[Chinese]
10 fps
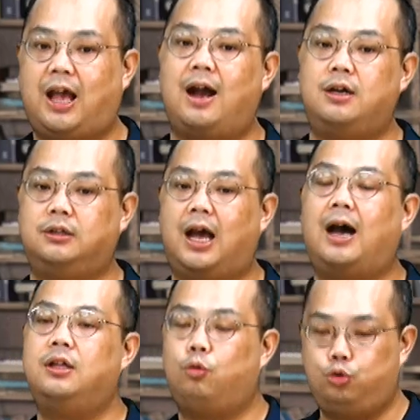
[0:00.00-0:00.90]
劾他
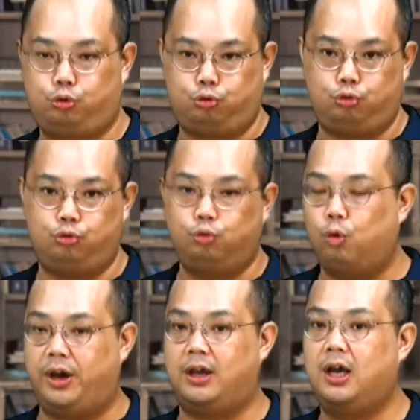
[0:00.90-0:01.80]
虚
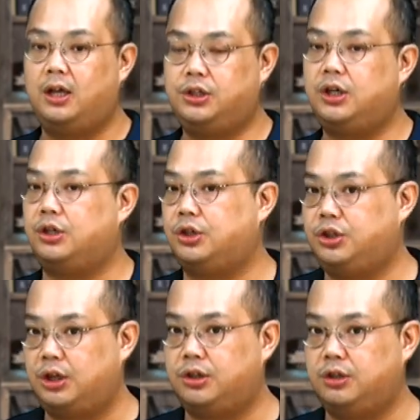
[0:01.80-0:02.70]
位，这可是
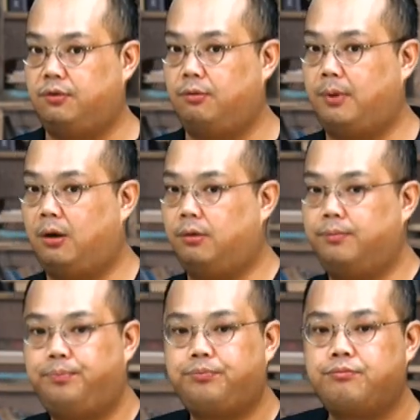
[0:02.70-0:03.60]
政治风暴哦。
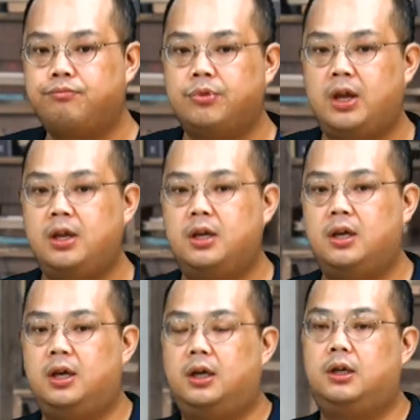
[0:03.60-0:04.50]

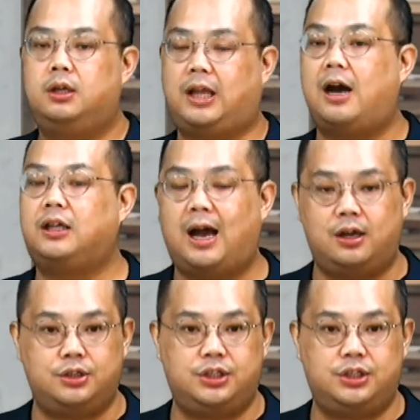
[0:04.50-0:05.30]
弹劾他的人是